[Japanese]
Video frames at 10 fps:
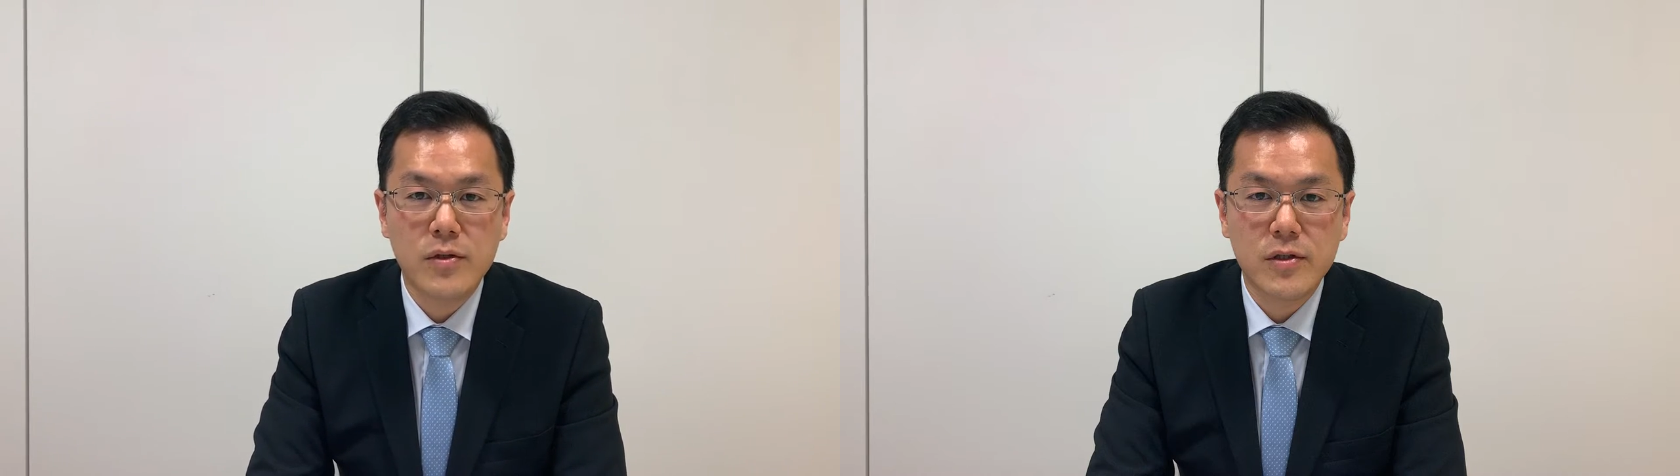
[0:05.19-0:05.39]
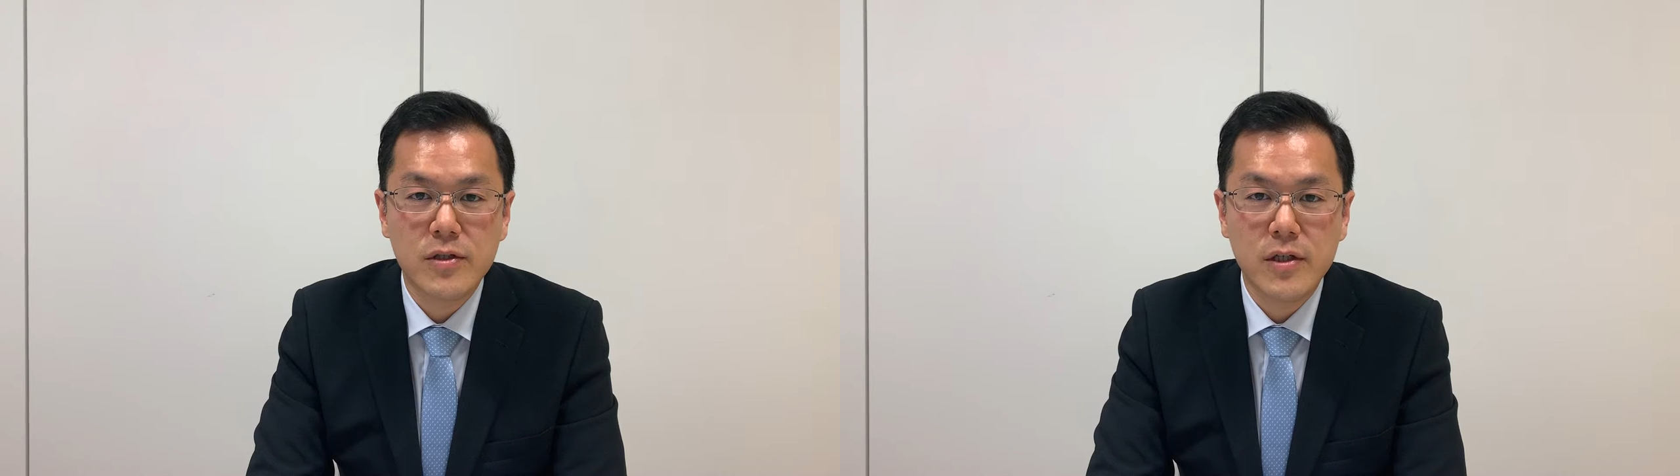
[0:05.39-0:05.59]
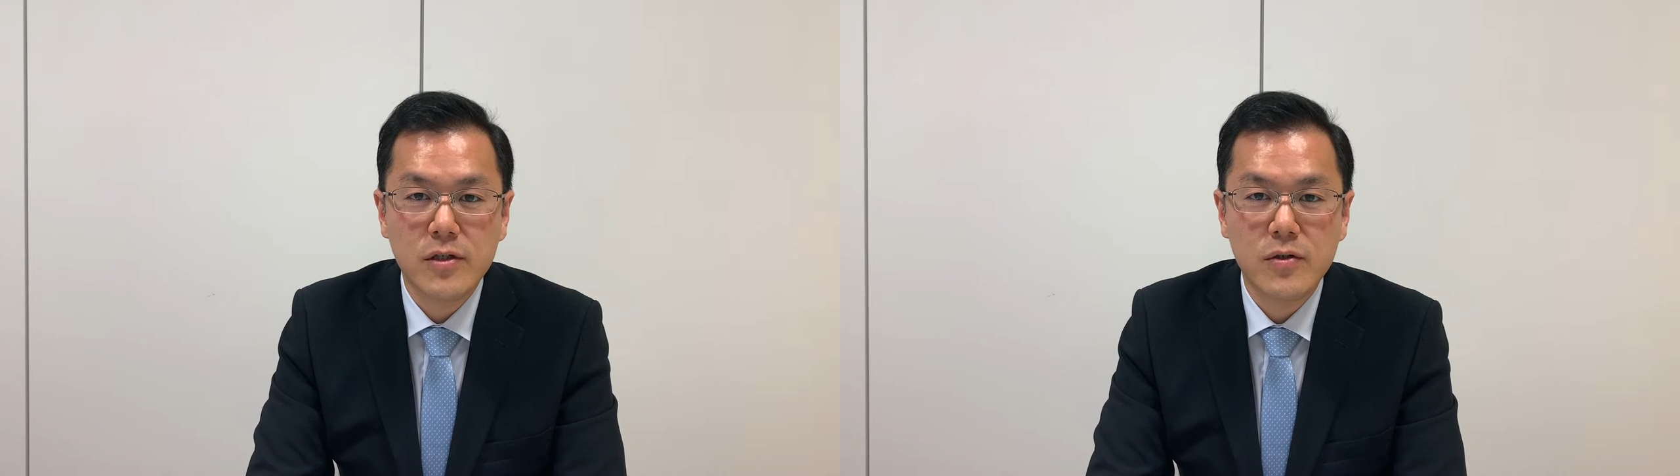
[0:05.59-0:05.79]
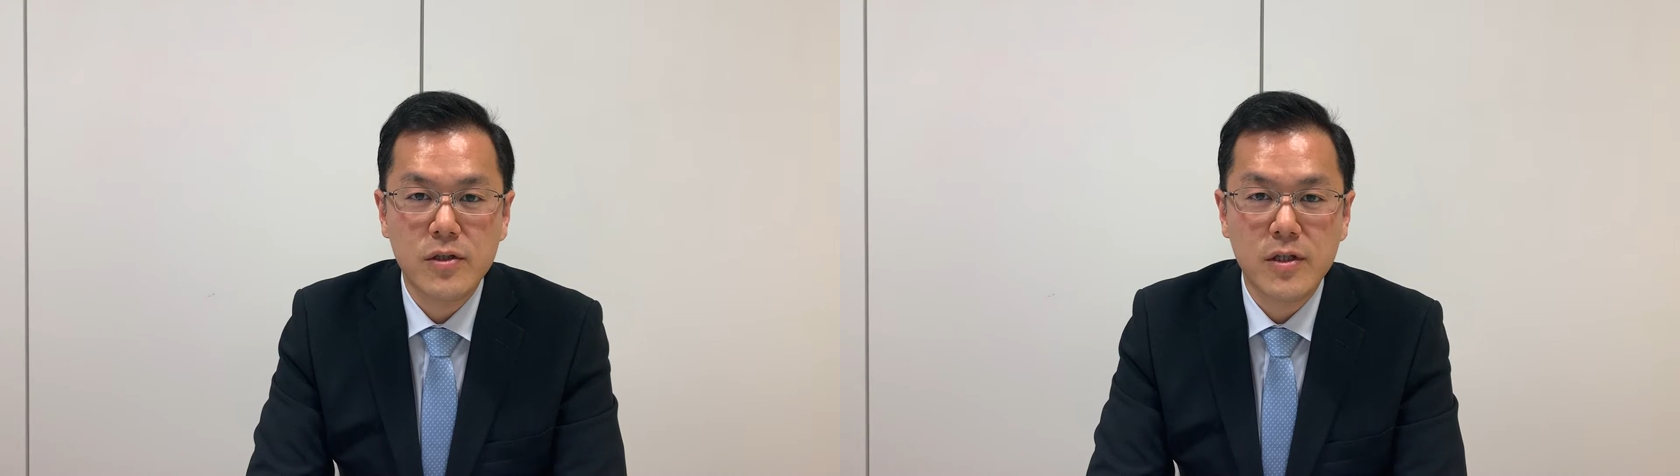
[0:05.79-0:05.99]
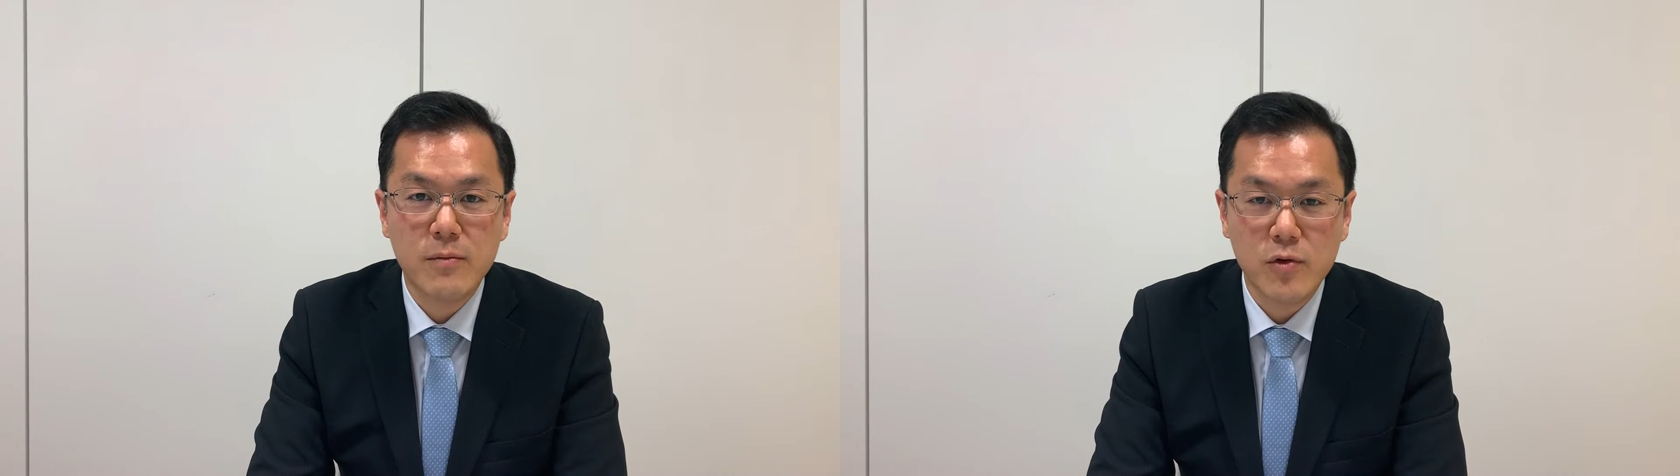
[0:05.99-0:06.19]
推薦入
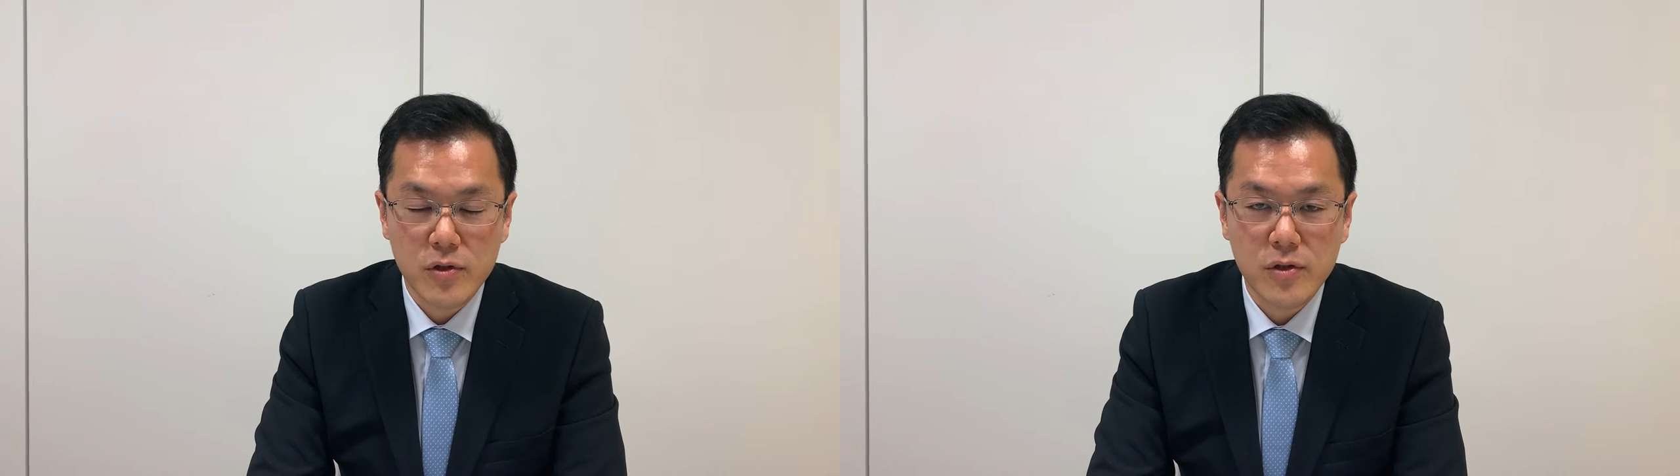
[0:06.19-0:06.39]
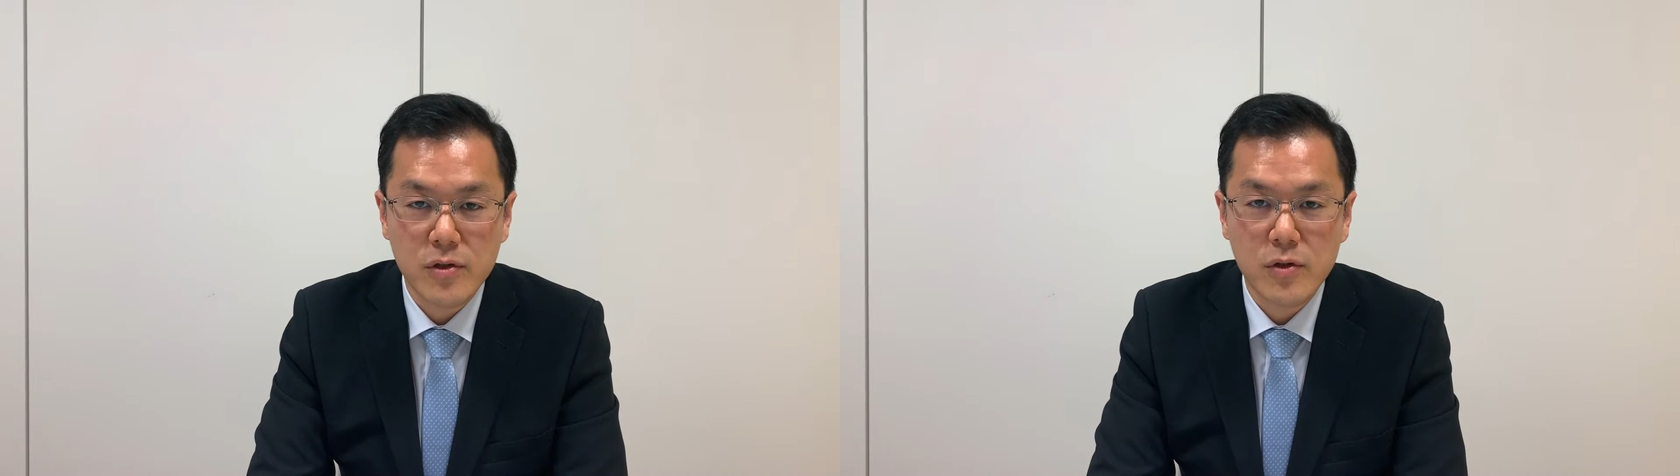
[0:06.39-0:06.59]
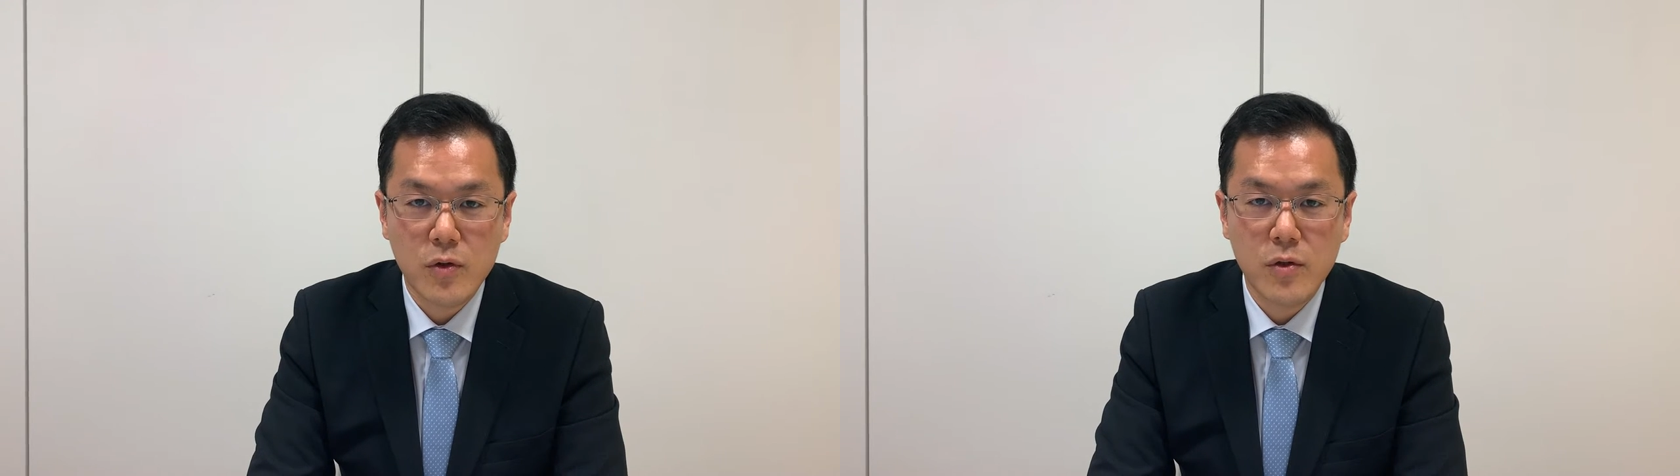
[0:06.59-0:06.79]
試専門塾